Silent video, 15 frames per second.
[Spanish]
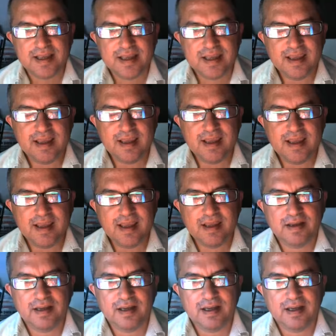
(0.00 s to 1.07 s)

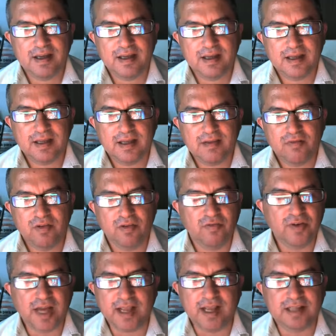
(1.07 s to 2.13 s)
y fue un
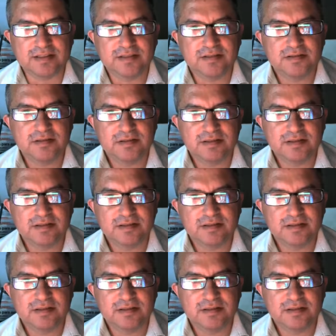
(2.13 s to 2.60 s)
fracaso.